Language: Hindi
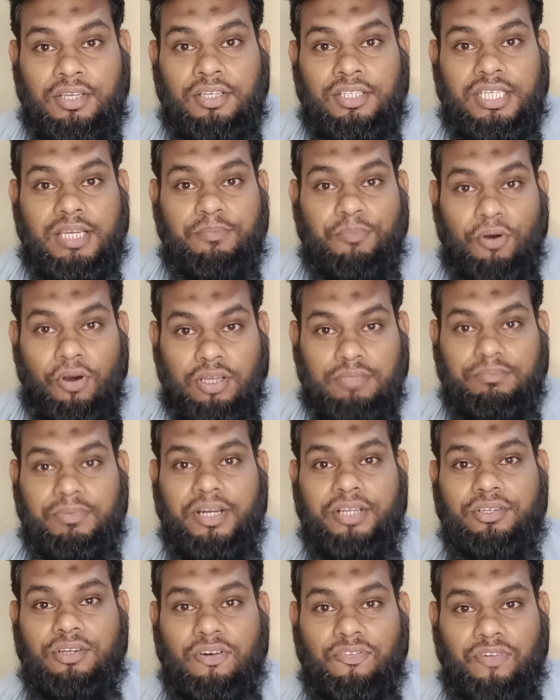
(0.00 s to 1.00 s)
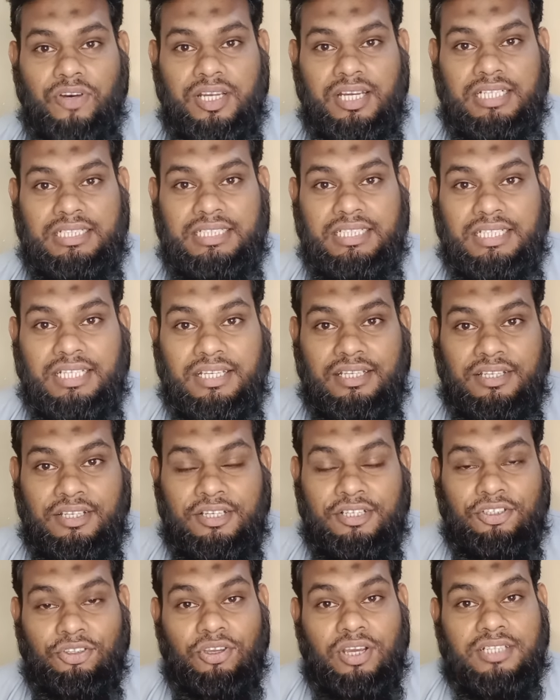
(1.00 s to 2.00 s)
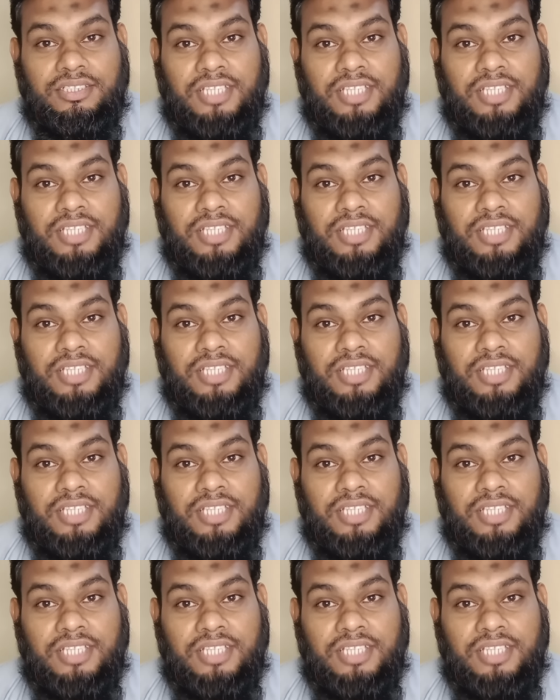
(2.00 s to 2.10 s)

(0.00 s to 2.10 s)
ये बहुत बड़ी ऑफर है ठीक है तो यार